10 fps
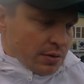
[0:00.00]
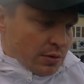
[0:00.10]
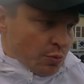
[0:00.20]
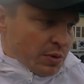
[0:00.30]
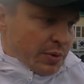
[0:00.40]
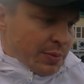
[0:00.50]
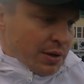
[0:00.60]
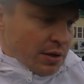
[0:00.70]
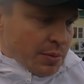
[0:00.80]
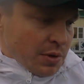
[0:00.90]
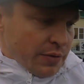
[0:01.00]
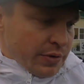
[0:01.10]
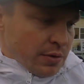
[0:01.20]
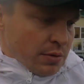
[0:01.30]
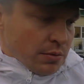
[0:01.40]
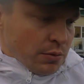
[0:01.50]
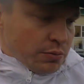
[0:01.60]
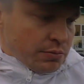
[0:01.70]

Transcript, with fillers: крупными приманками ловил ну,